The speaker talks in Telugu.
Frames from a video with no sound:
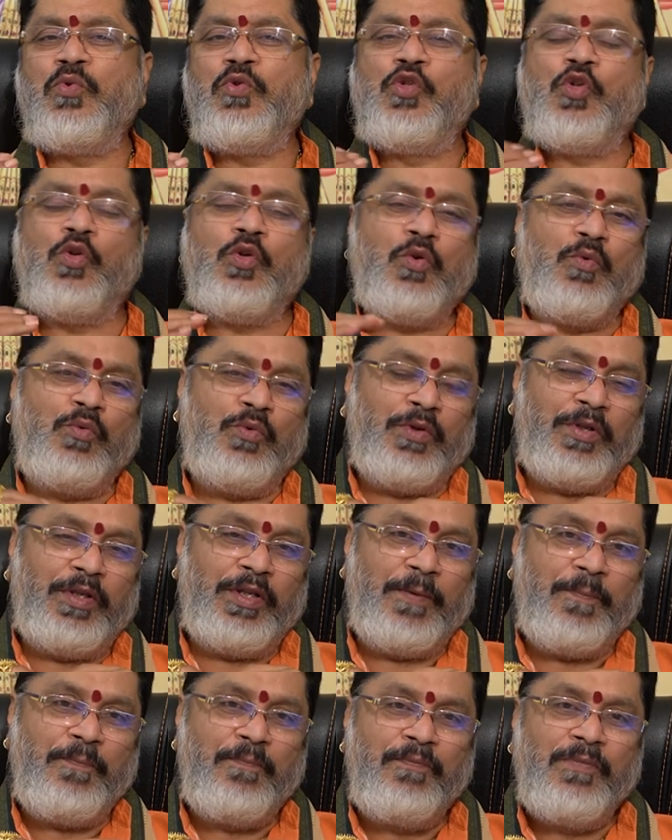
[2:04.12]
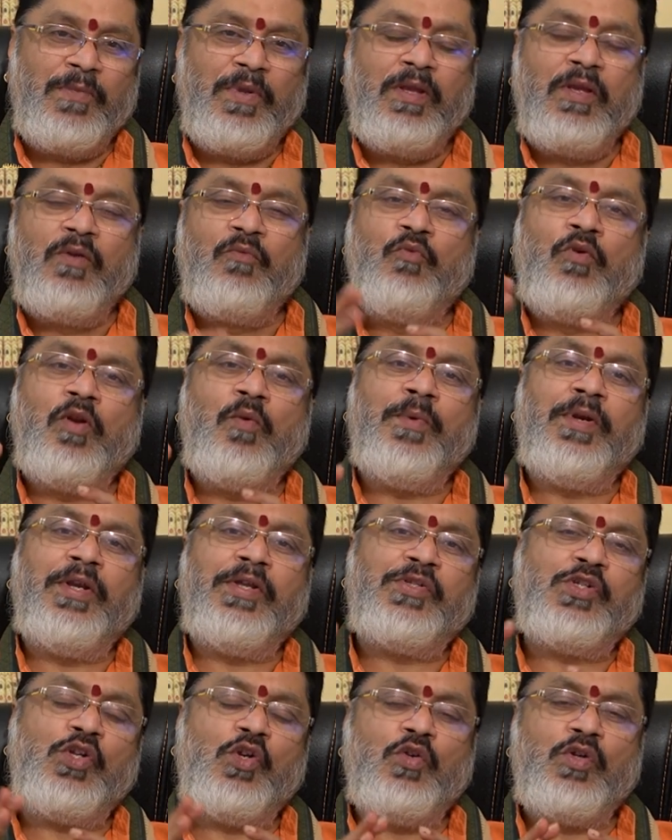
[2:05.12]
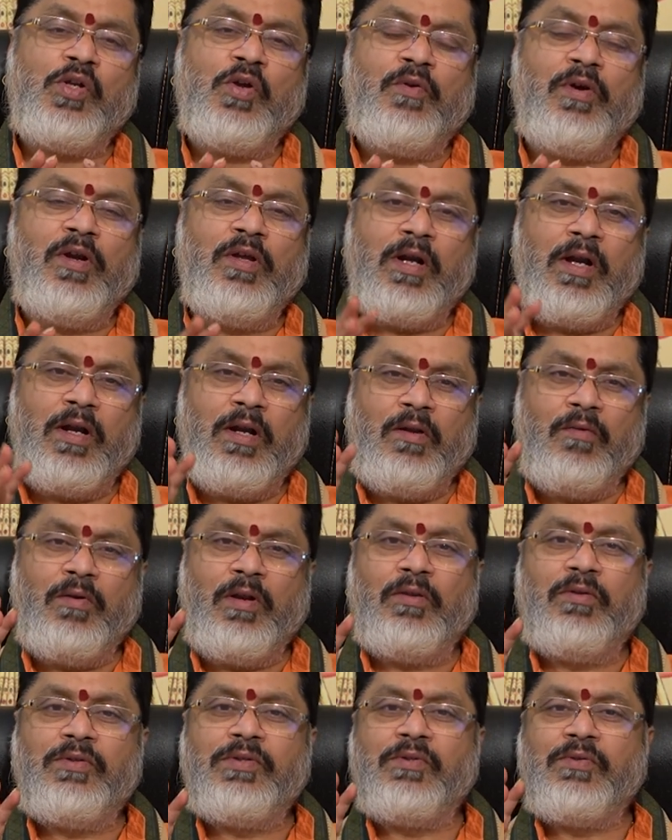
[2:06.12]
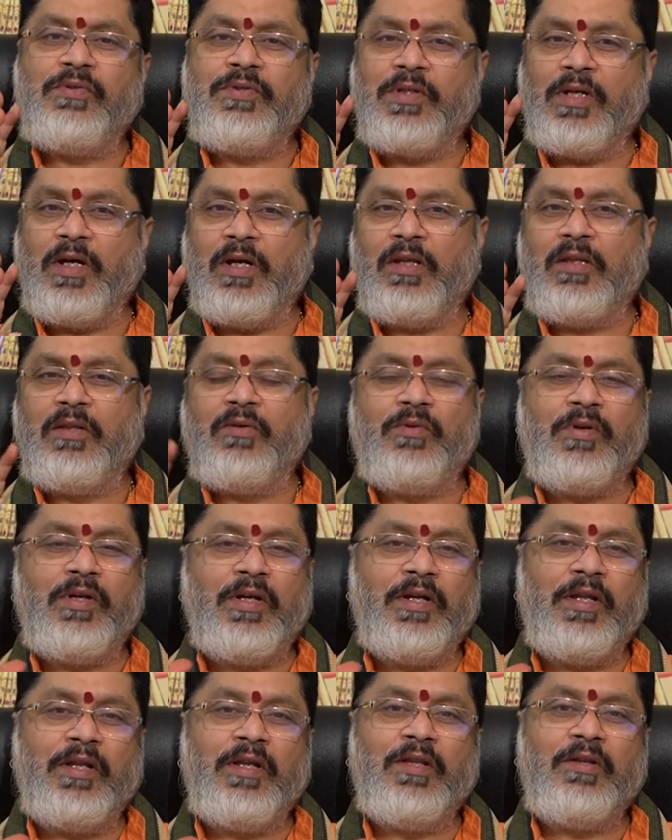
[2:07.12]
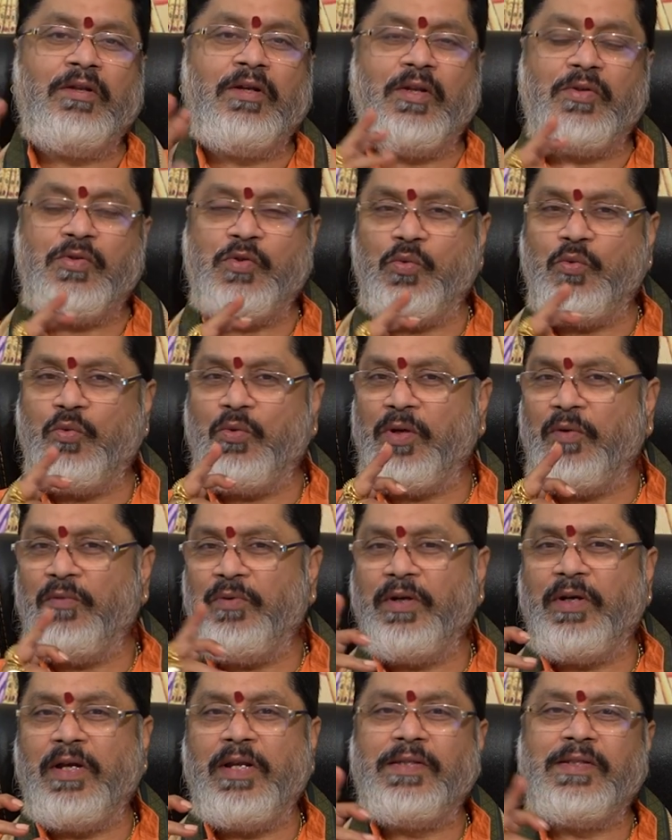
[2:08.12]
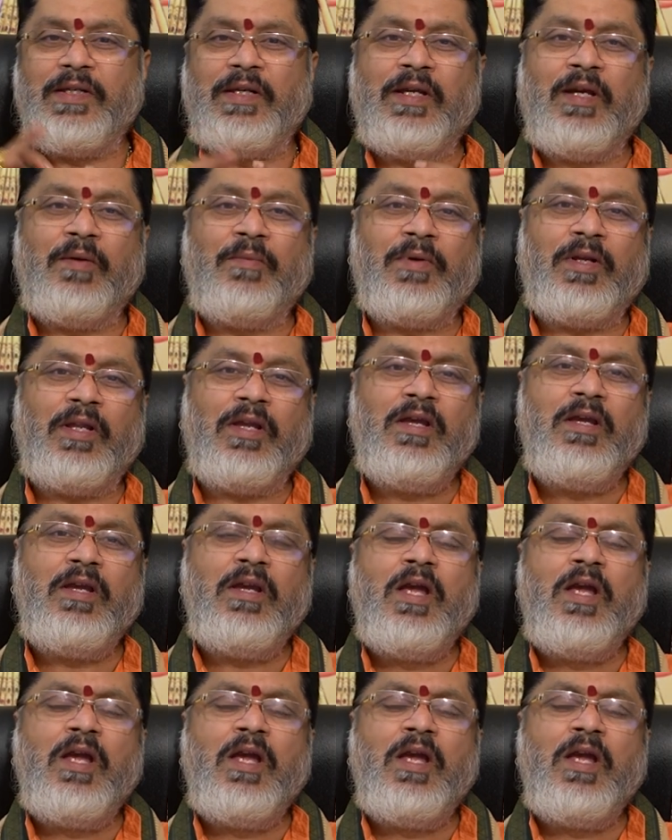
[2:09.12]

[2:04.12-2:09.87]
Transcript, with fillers: కొంచెంగా ఉంటుంది ఫిల్మ్ ఇండస్ట్రీ ఉన్నవాళ్ళకి ఆడవాళ్ళతో కొంచెం జాగ్రత్తగా ఉండండి ఎందుకంటే శుక్రుడు రవితో కలిశారు కాబట్టి